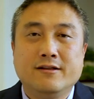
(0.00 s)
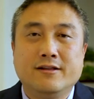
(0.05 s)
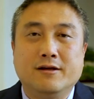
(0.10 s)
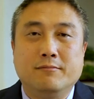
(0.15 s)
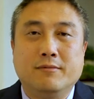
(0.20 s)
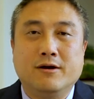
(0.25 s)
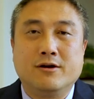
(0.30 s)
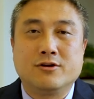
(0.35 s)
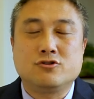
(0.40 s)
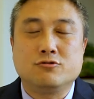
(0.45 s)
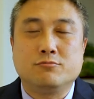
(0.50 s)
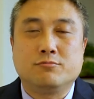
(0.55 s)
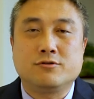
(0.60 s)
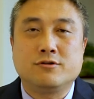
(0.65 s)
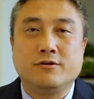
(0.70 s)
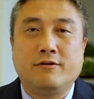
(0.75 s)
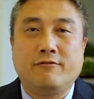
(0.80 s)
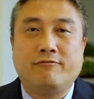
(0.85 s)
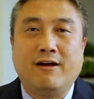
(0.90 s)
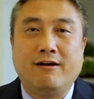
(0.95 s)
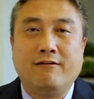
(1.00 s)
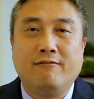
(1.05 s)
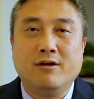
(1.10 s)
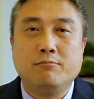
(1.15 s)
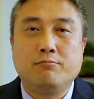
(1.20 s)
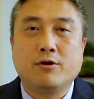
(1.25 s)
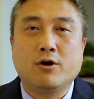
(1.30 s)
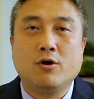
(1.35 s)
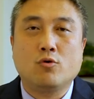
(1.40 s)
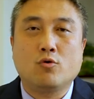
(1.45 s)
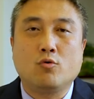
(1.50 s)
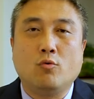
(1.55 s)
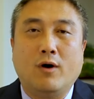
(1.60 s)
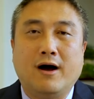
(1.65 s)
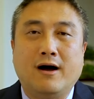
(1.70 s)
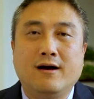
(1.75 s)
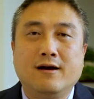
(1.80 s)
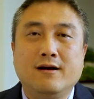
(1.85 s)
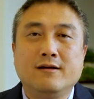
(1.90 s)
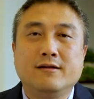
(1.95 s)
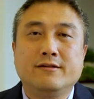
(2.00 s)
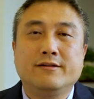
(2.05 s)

那么是不是范围不够广？